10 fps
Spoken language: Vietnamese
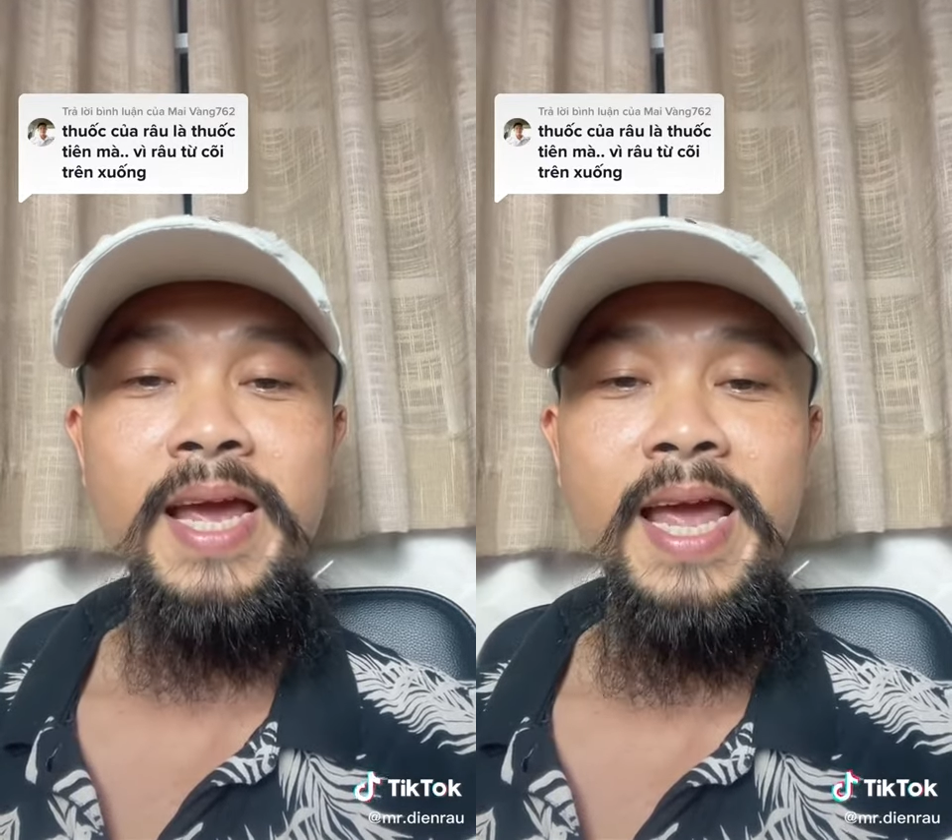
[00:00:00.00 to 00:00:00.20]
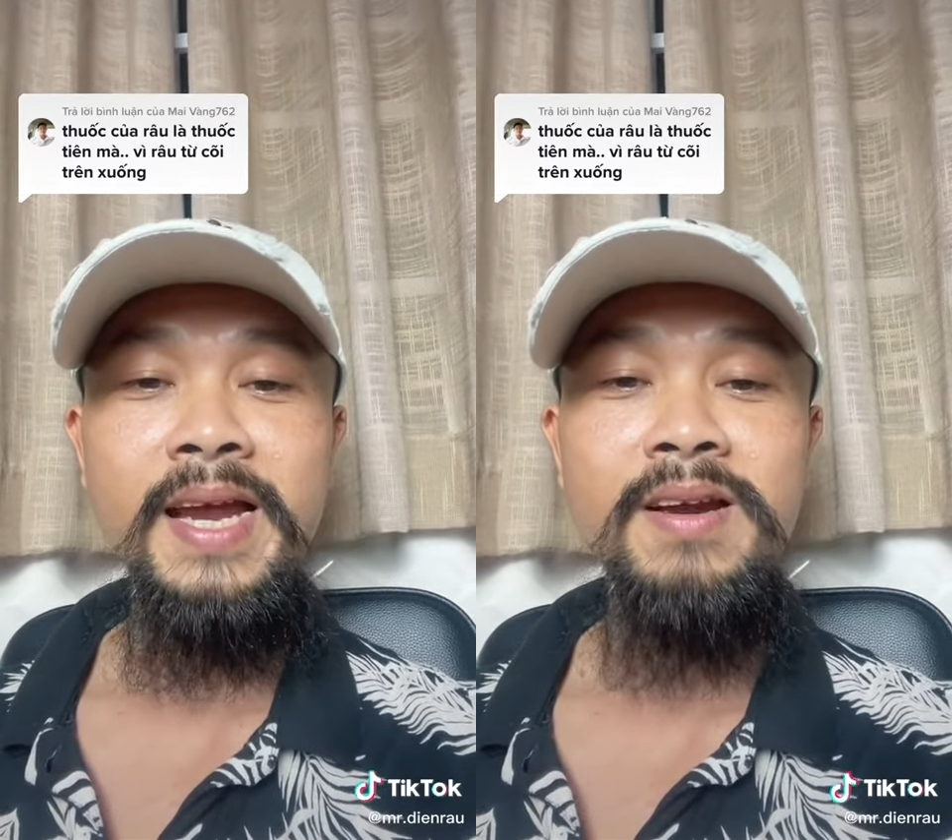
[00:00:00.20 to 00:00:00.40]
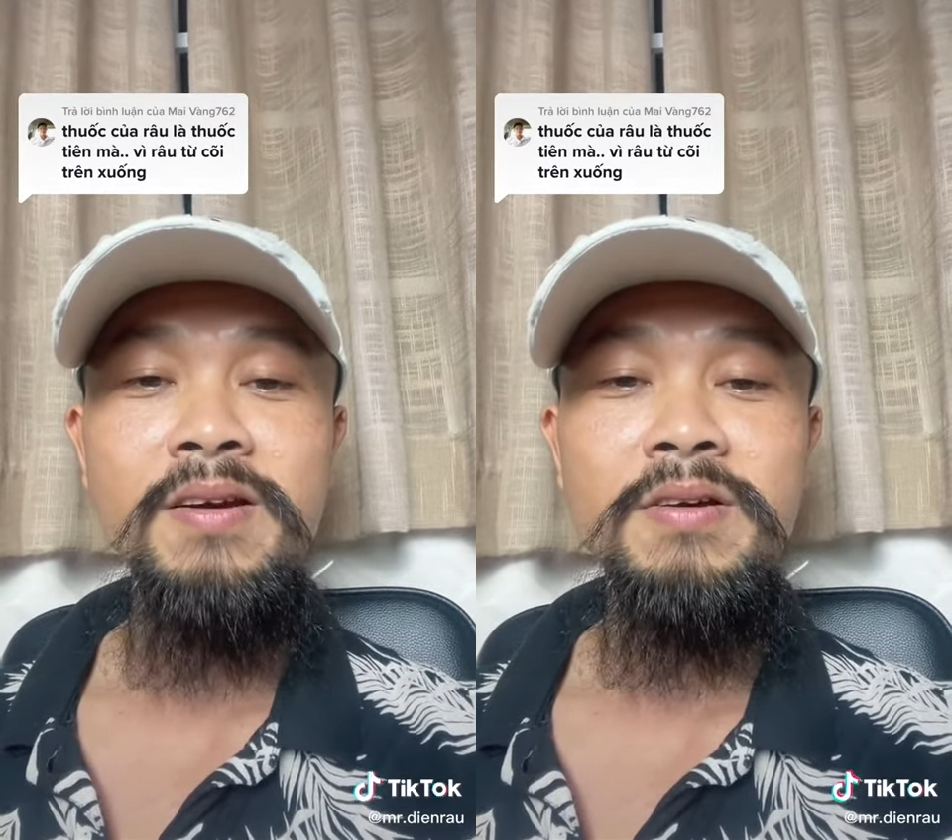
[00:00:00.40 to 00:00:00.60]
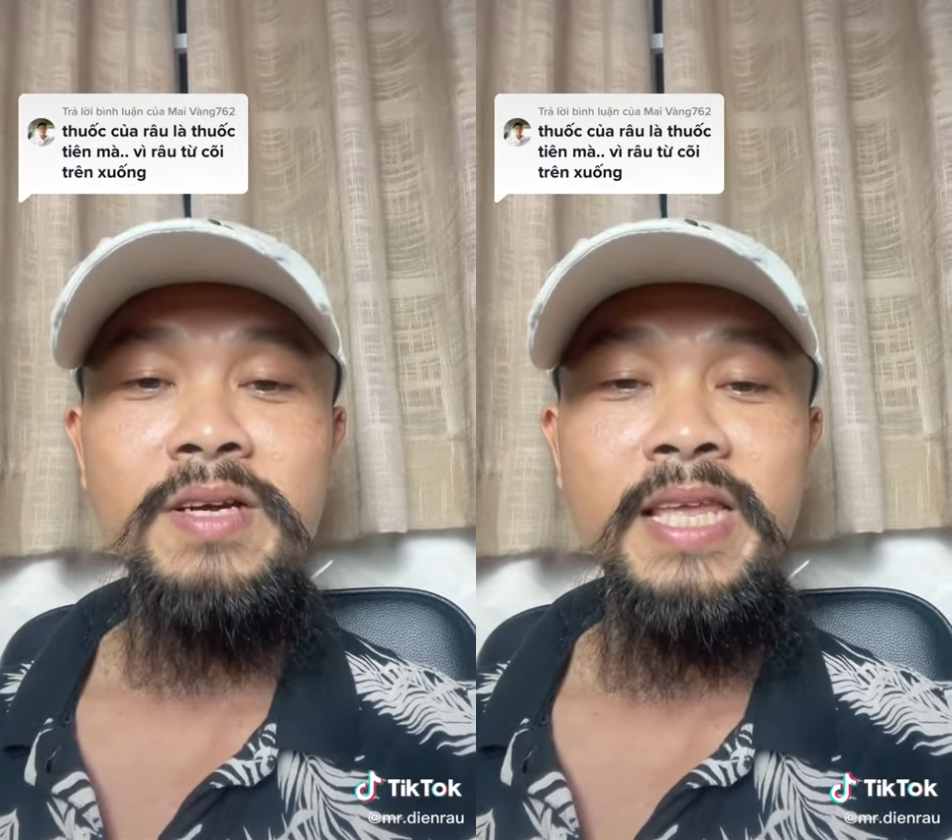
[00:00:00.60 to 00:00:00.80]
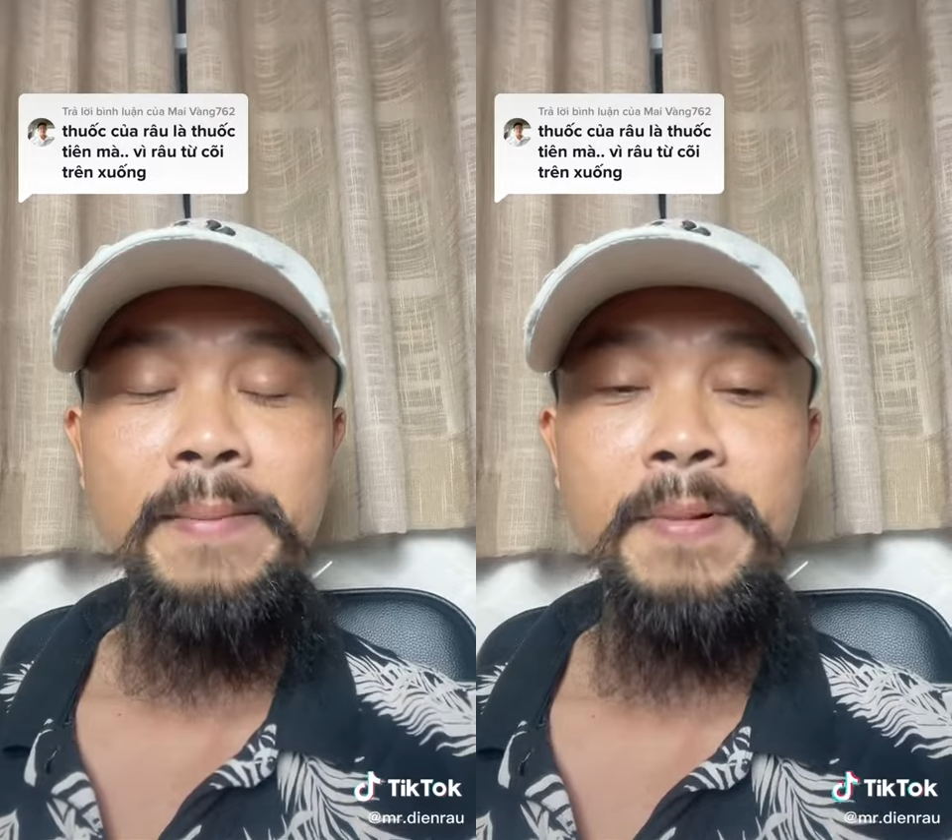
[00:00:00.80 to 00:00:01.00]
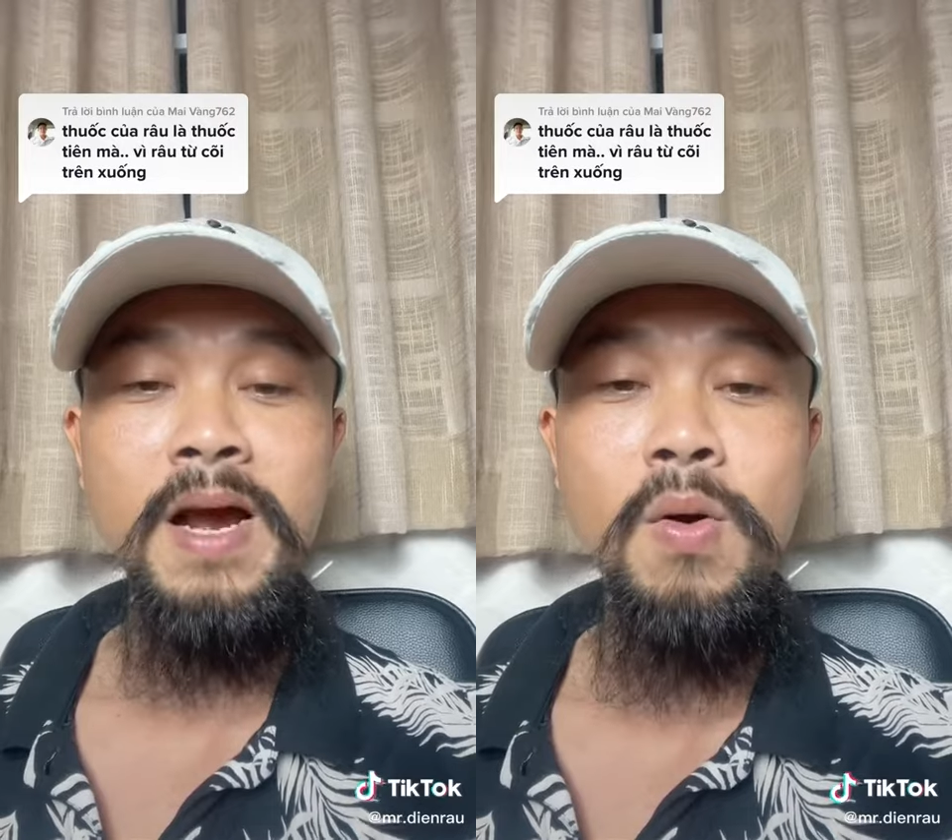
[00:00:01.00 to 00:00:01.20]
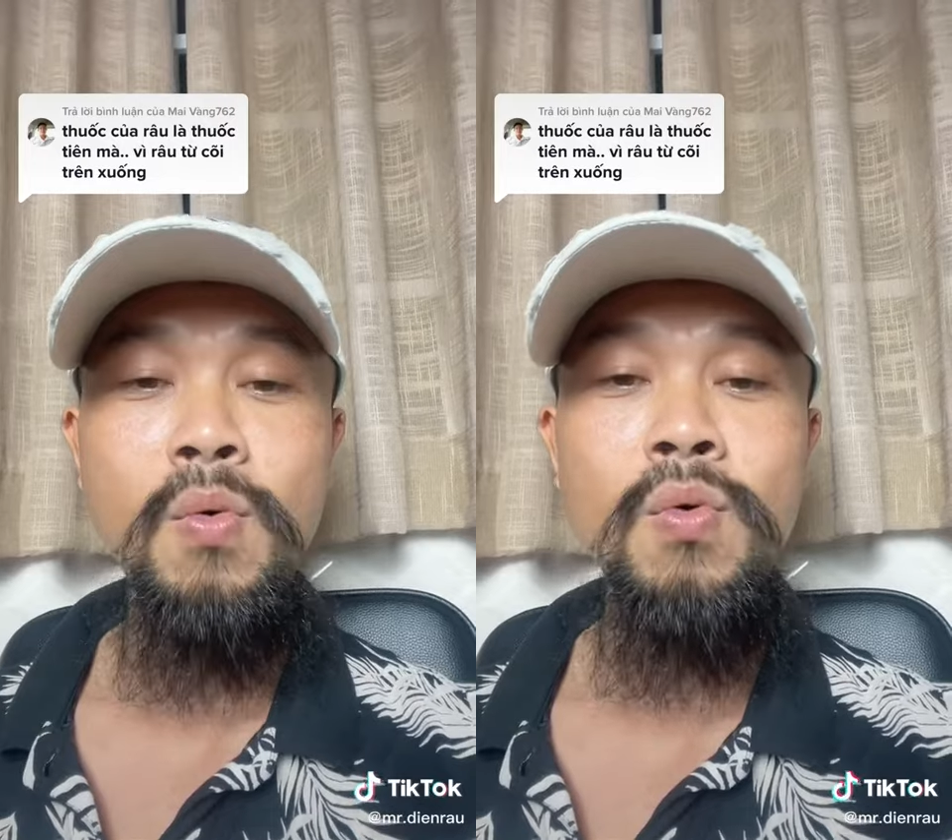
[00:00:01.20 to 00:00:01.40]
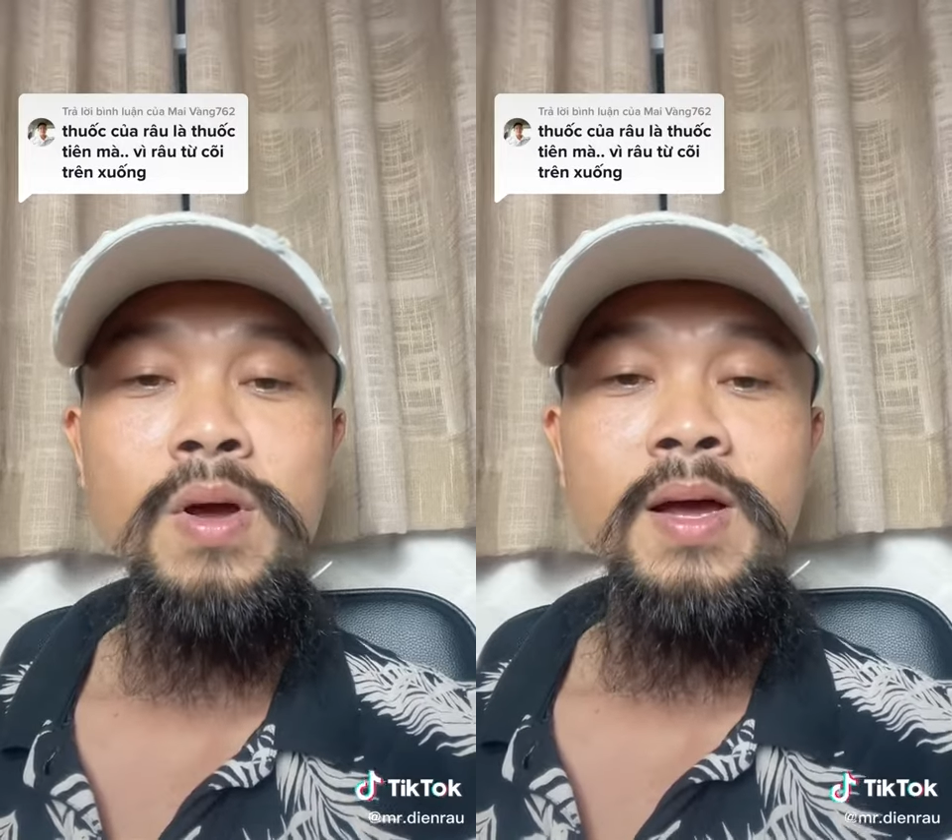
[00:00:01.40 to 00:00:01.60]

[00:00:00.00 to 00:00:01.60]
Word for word: hàng nó được nhập khẩu